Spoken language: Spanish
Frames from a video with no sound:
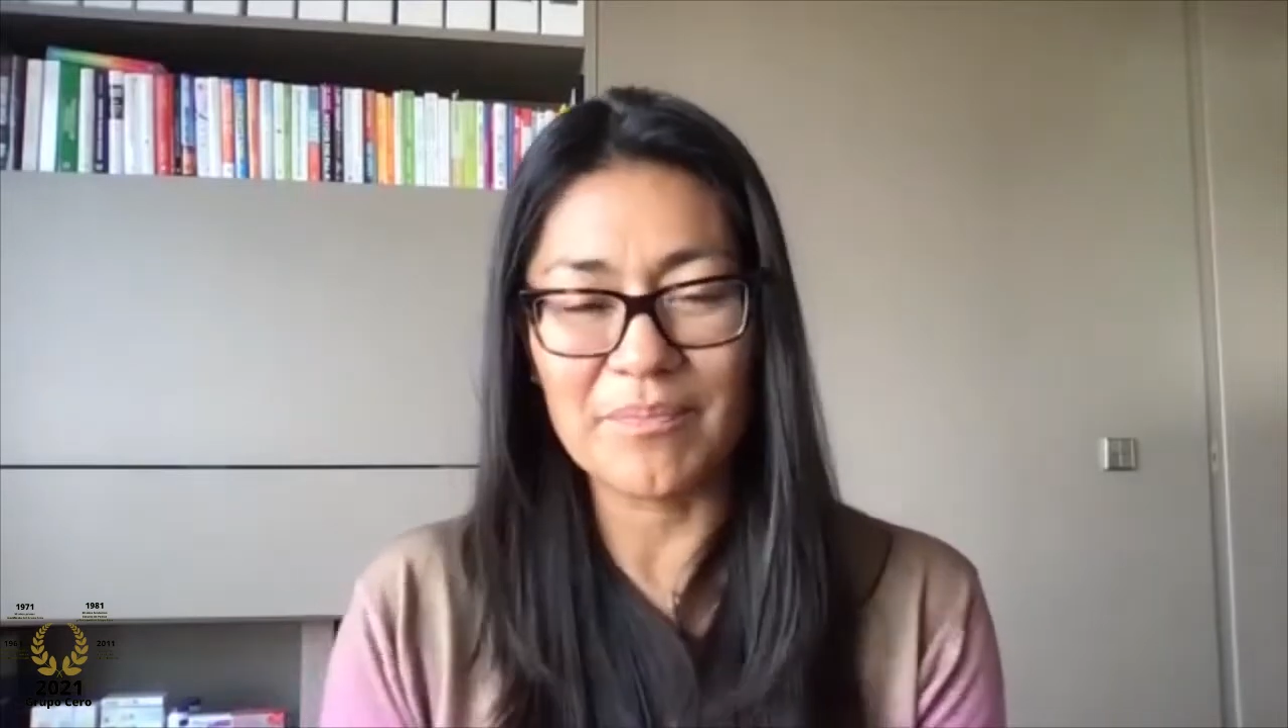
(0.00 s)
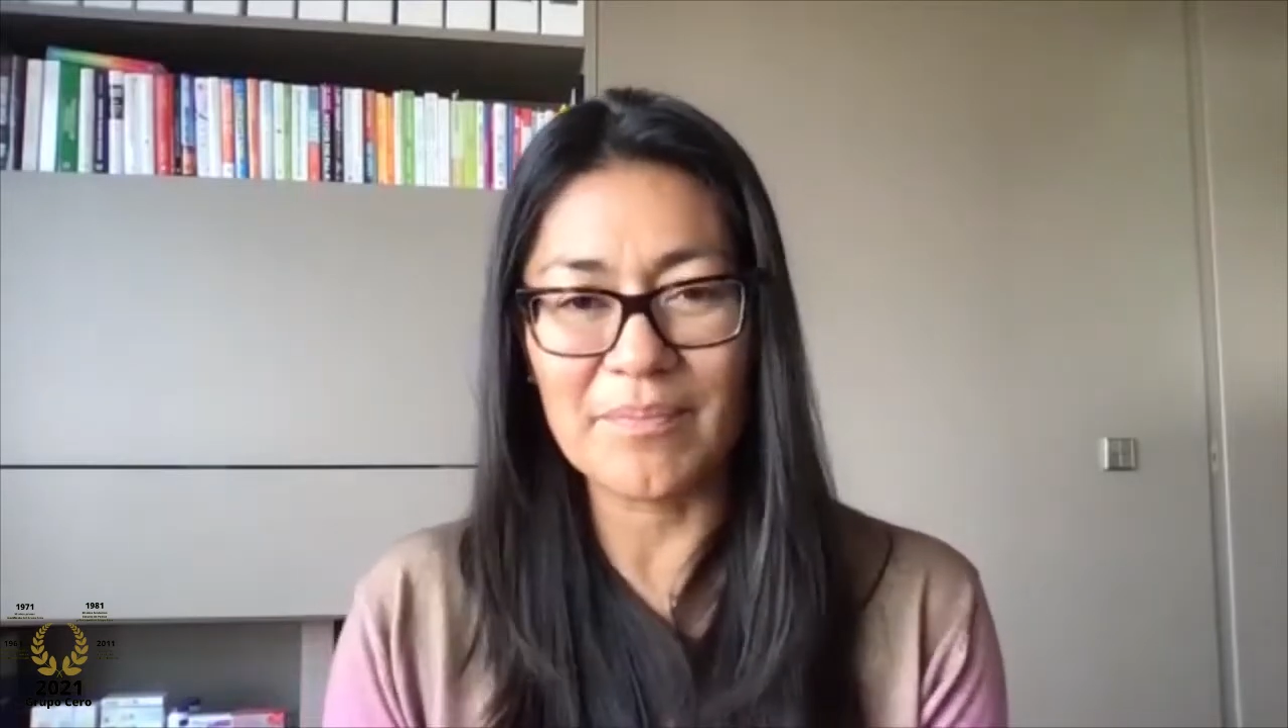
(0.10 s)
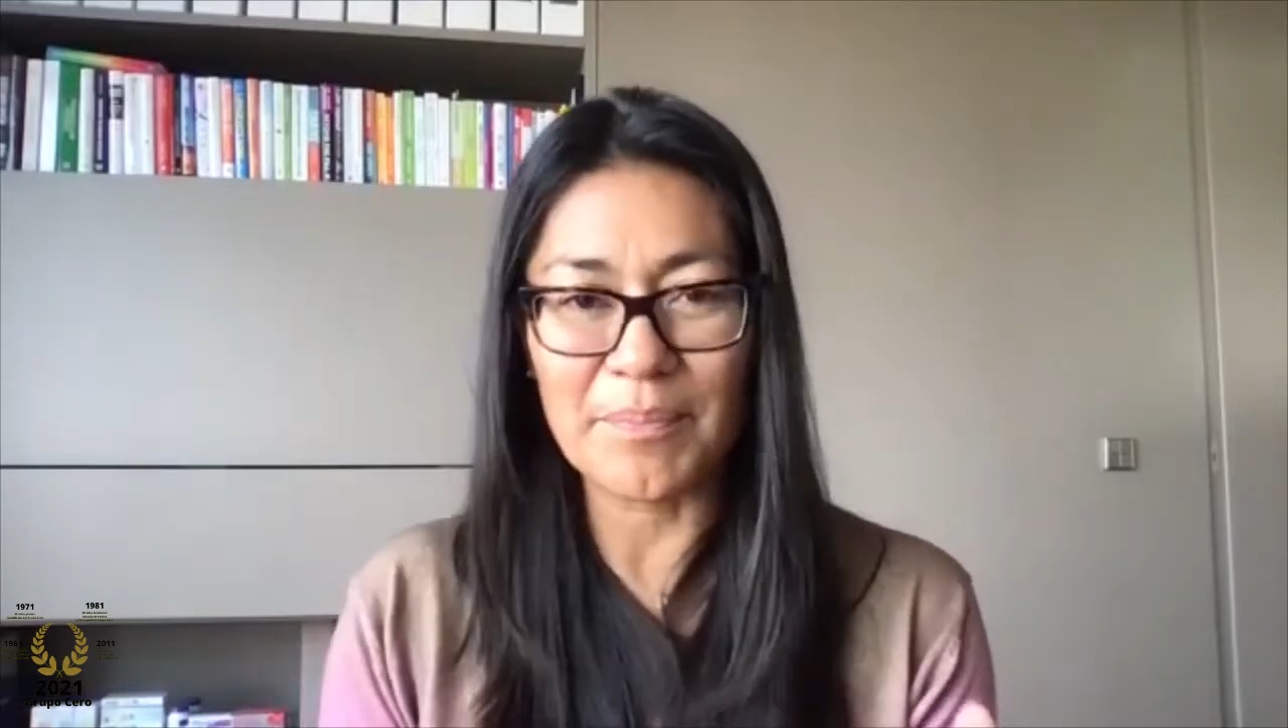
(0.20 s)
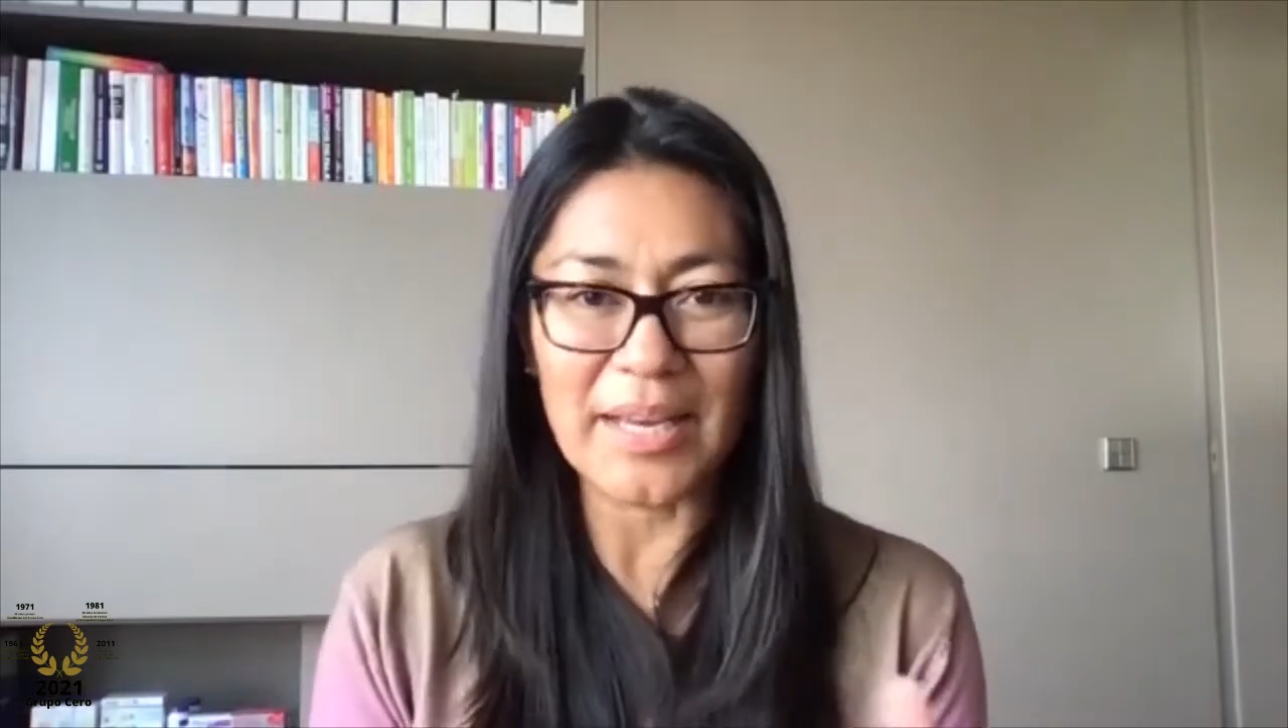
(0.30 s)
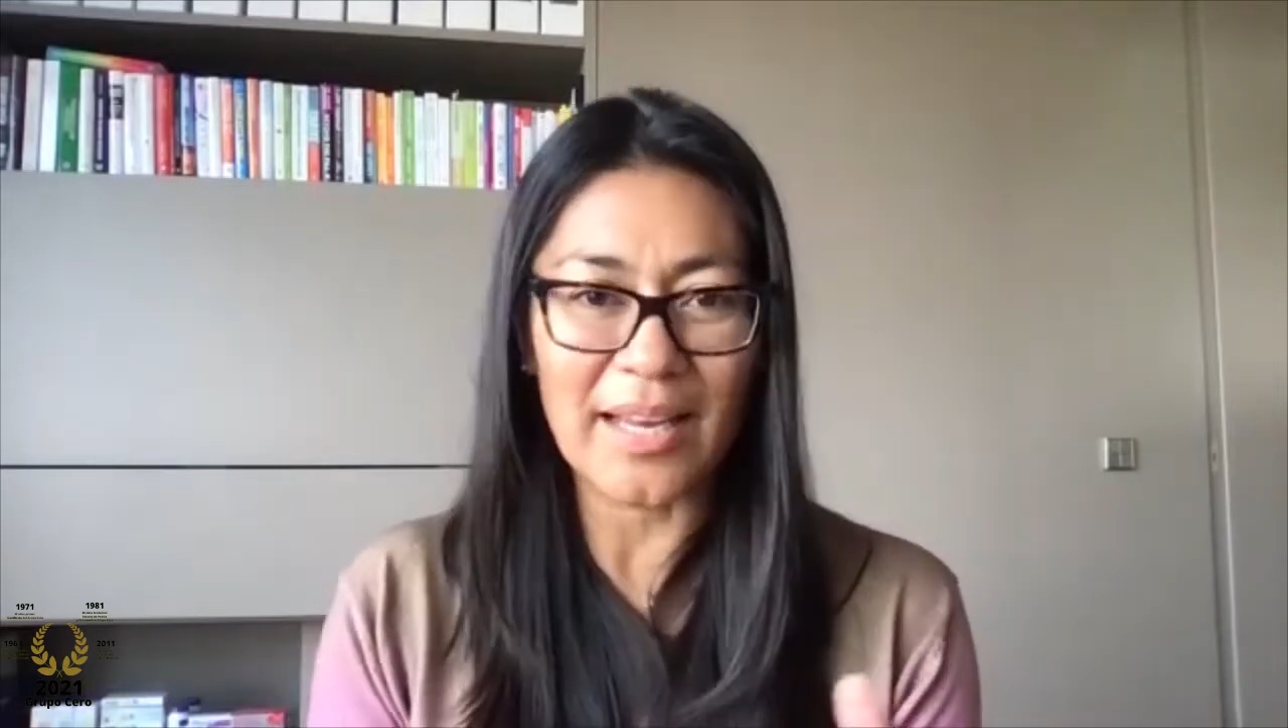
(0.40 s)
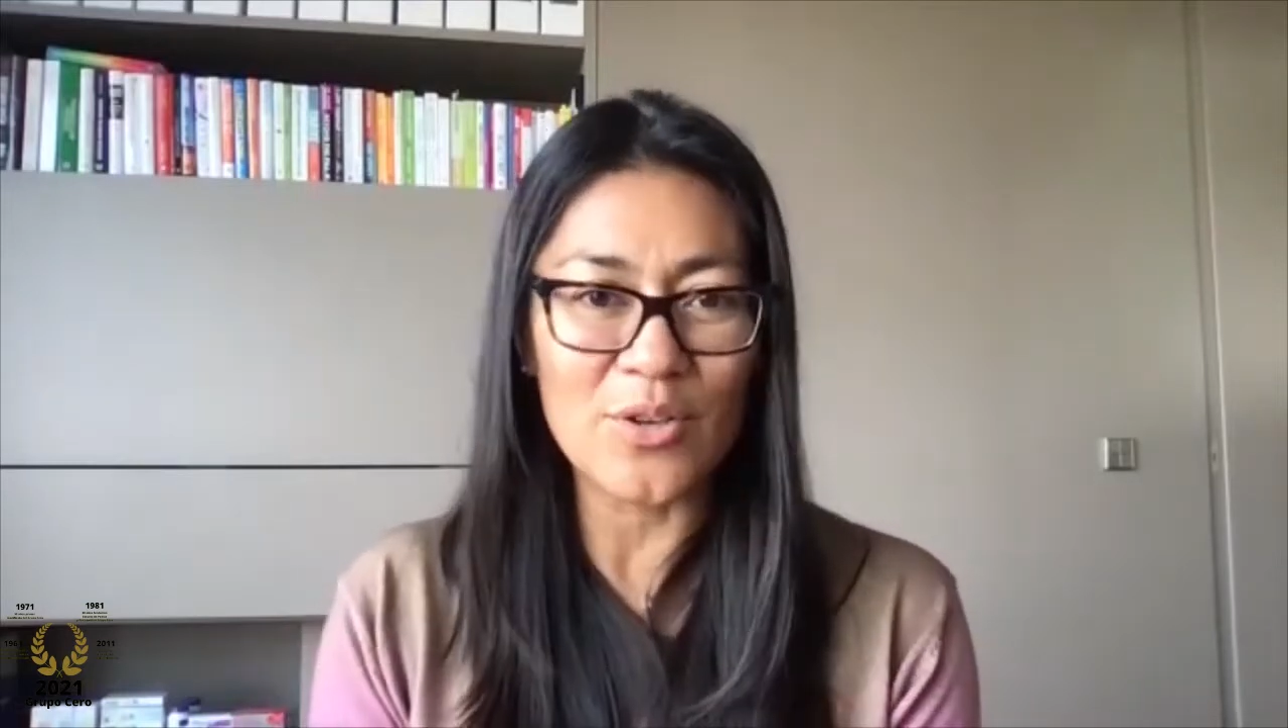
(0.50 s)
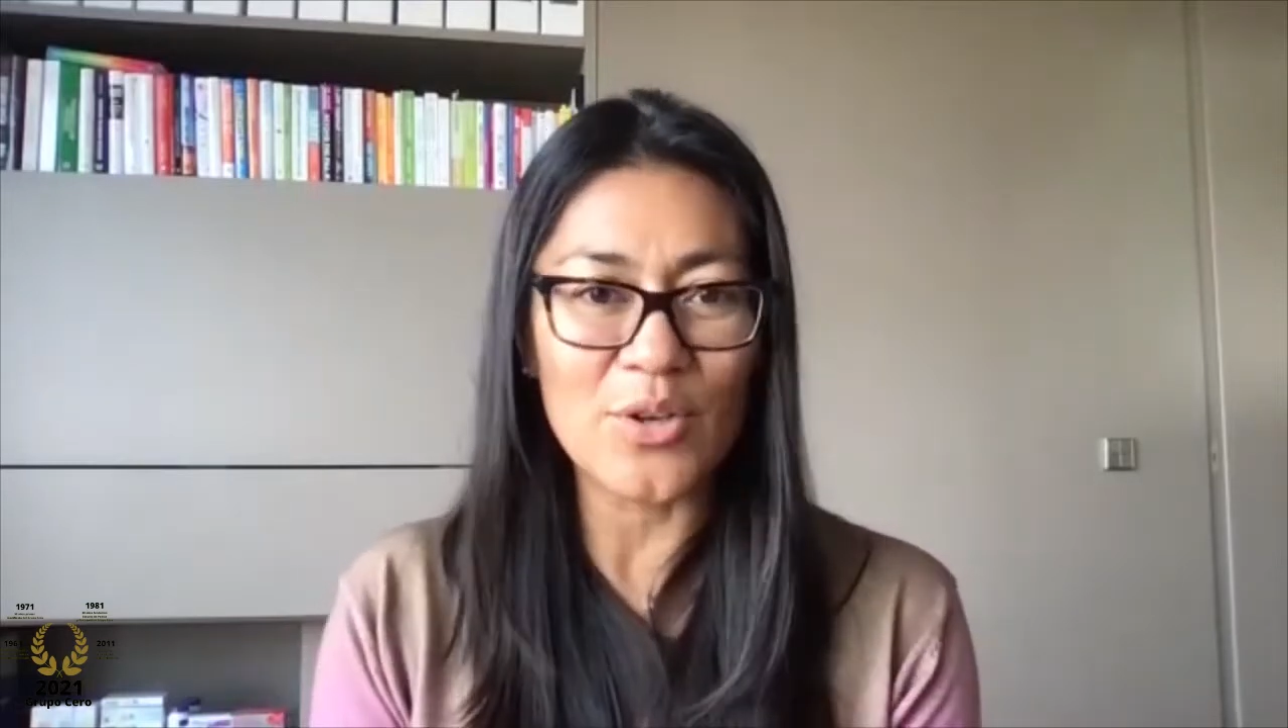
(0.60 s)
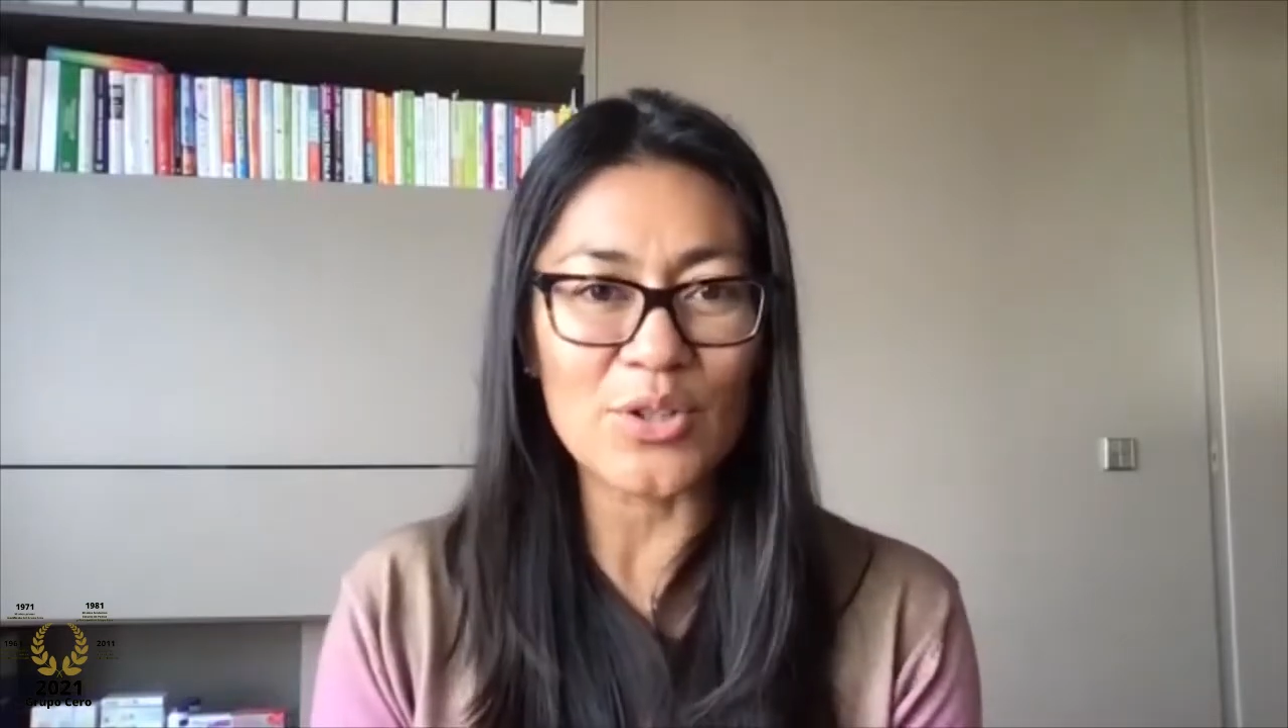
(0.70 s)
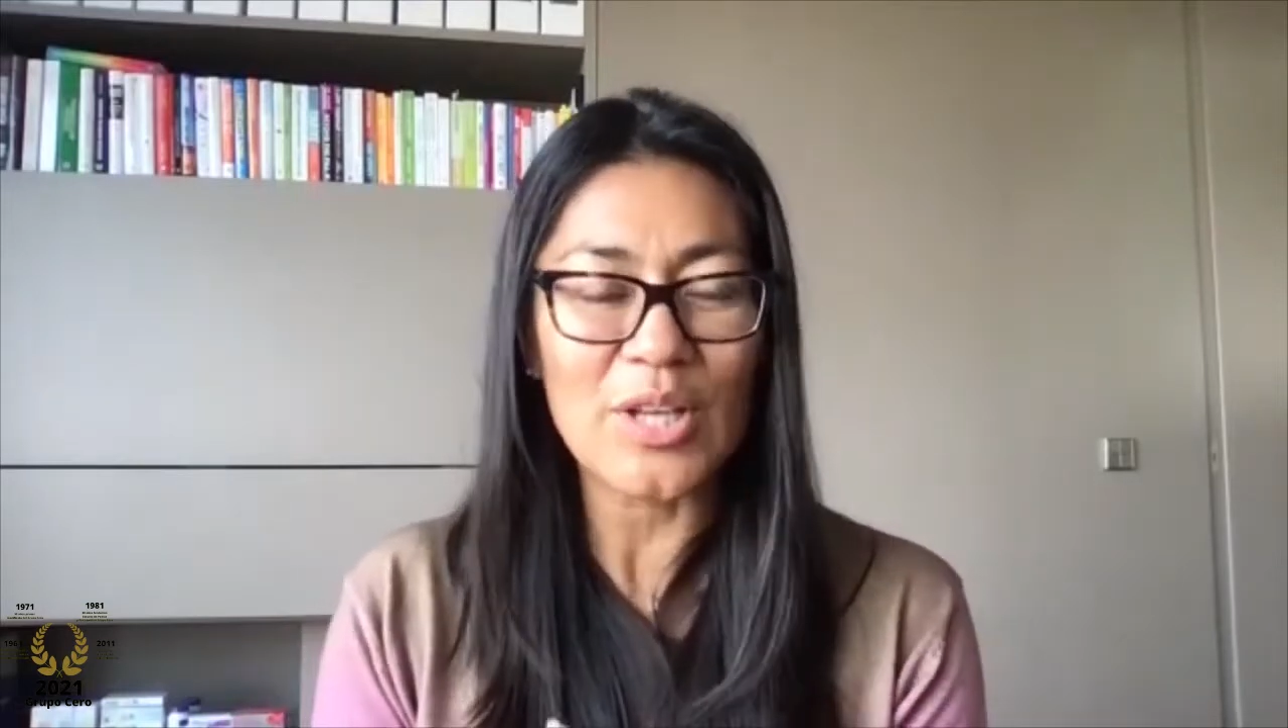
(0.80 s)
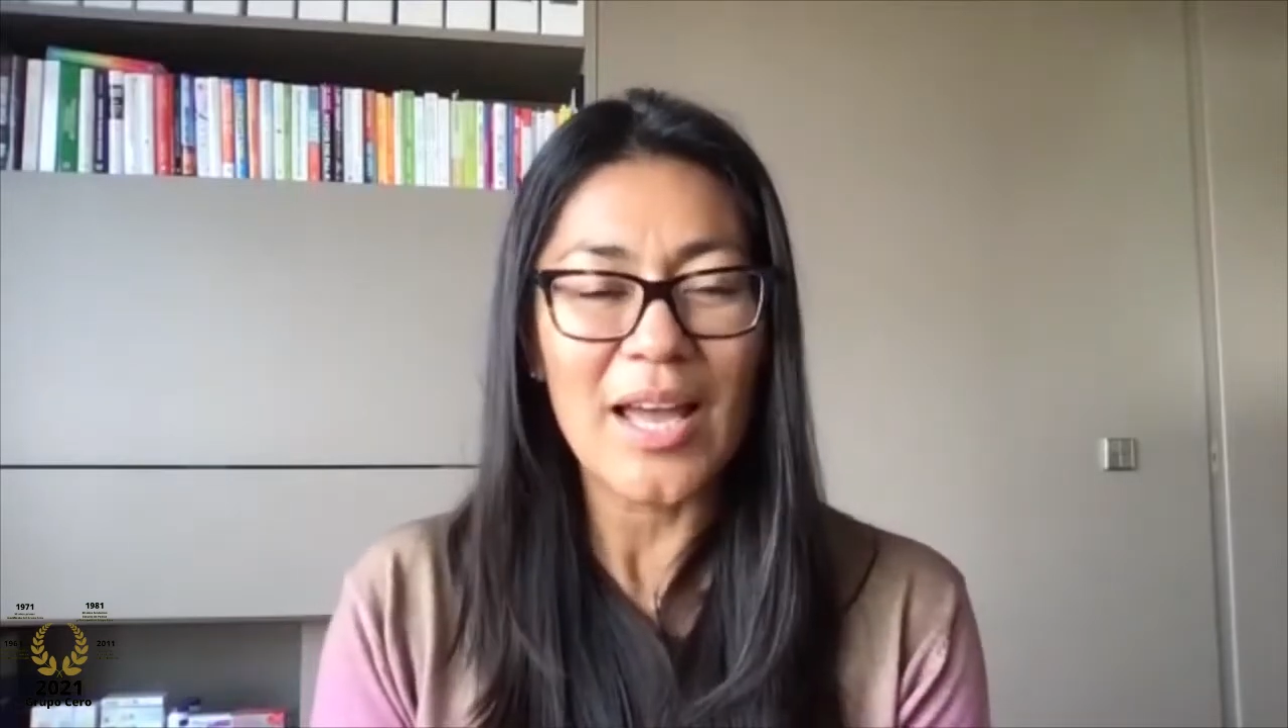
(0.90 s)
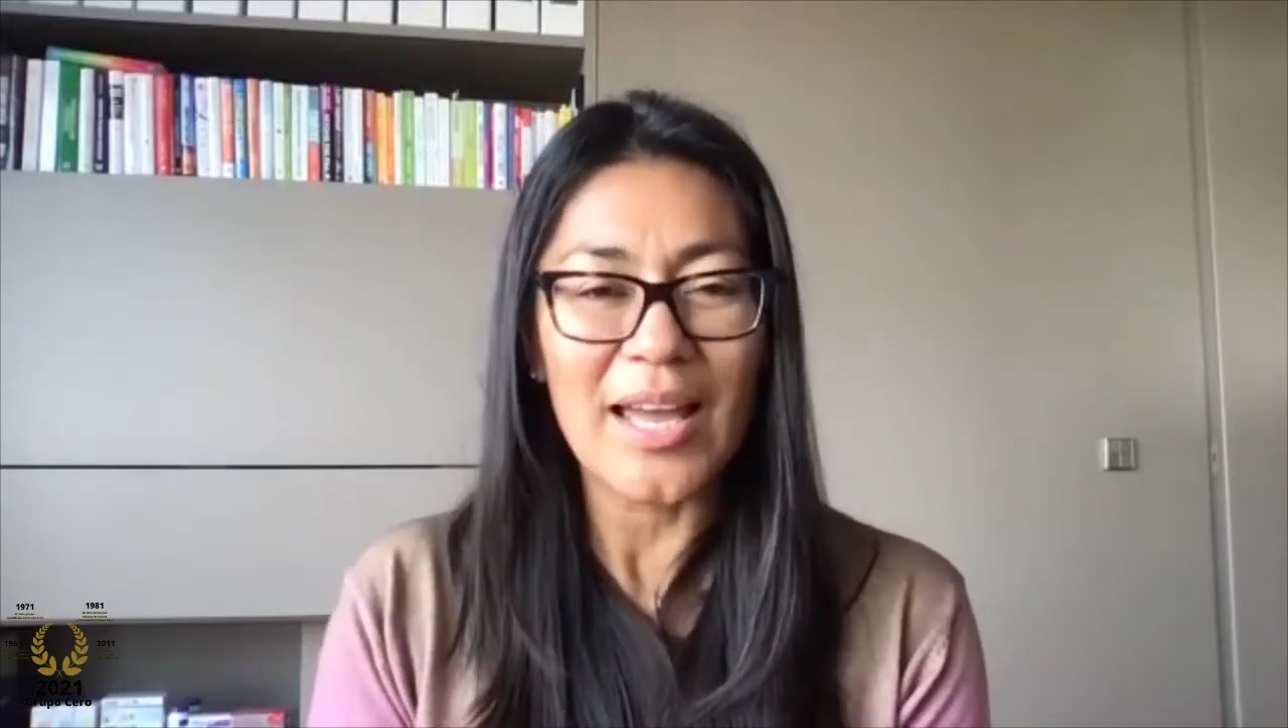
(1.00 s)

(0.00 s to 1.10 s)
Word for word: pequeños